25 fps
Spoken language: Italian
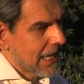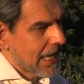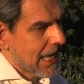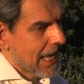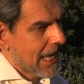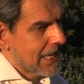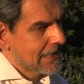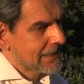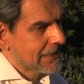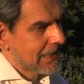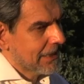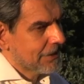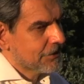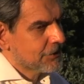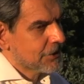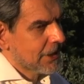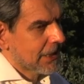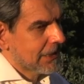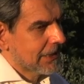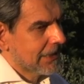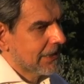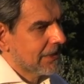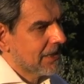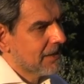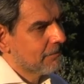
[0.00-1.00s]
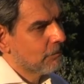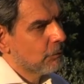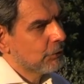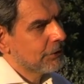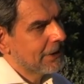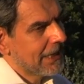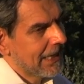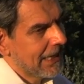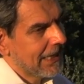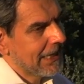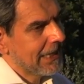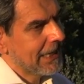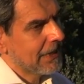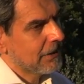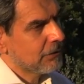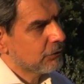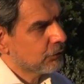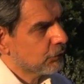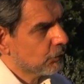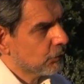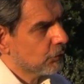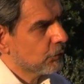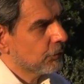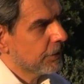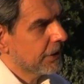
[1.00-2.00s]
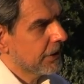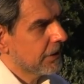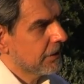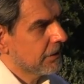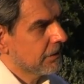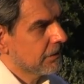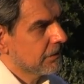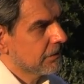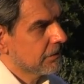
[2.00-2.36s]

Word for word: è schiacciata da modelli altrui.